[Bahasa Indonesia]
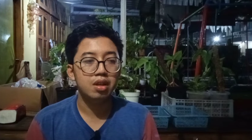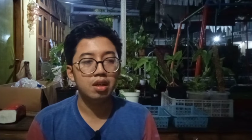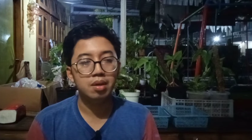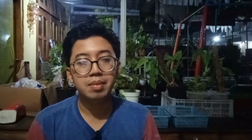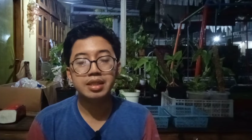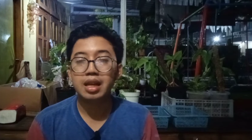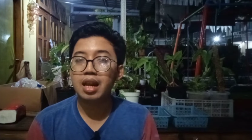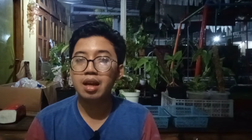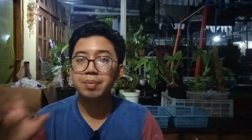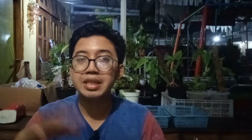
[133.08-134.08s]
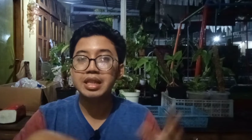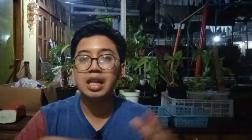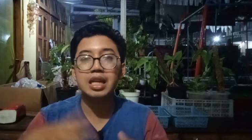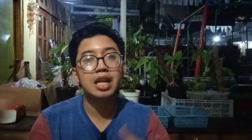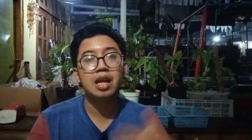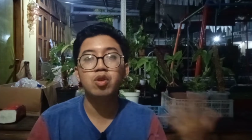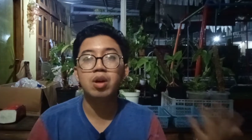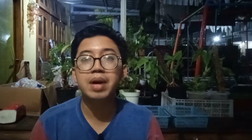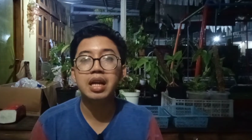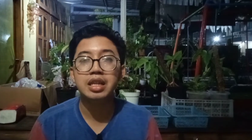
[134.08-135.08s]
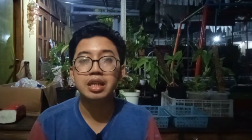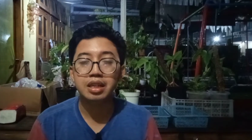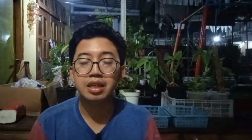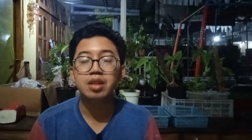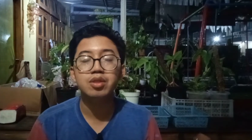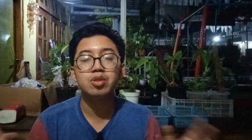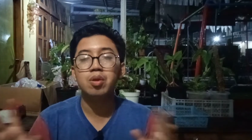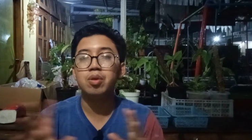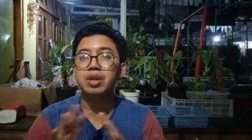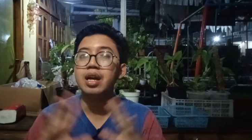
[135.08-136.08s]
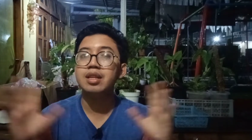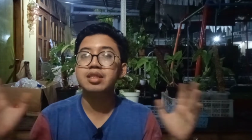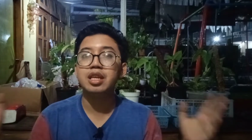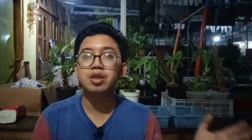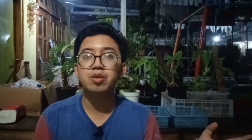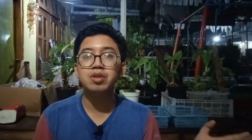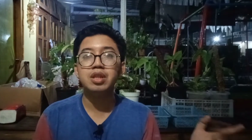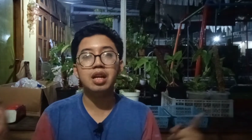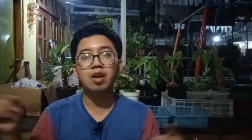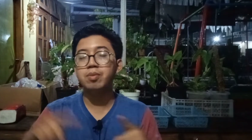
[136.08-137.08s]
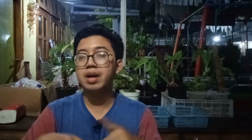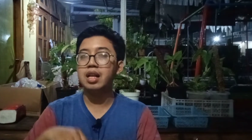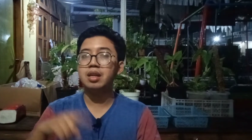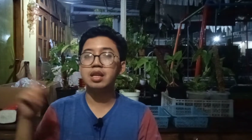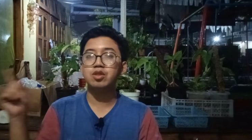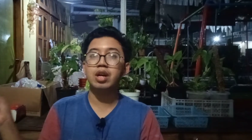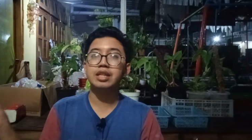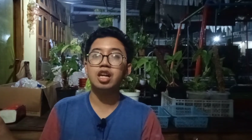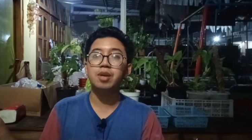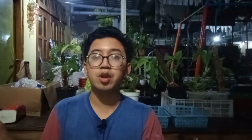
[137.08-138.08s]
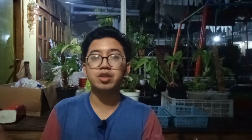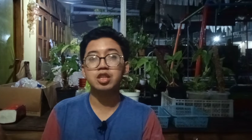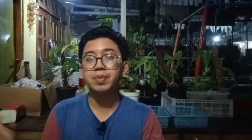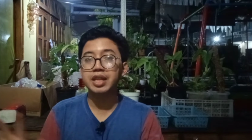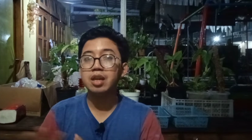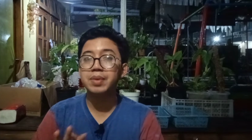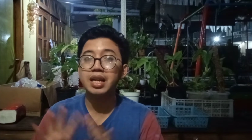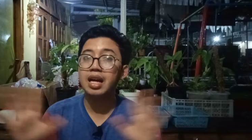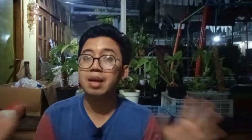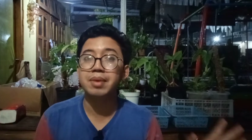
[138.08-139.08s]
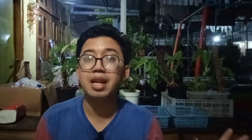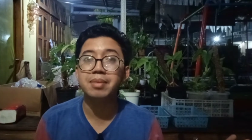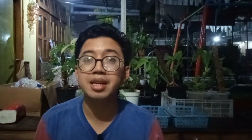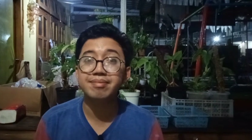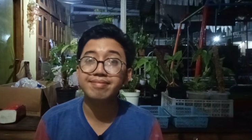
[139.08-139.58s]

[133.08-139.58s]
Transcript: uh, masalah perjalanan aku ke Bali ini. So ya yeah, stay tune dan aku bakalan langsung aja ke proses packing biar nggak lama-lama.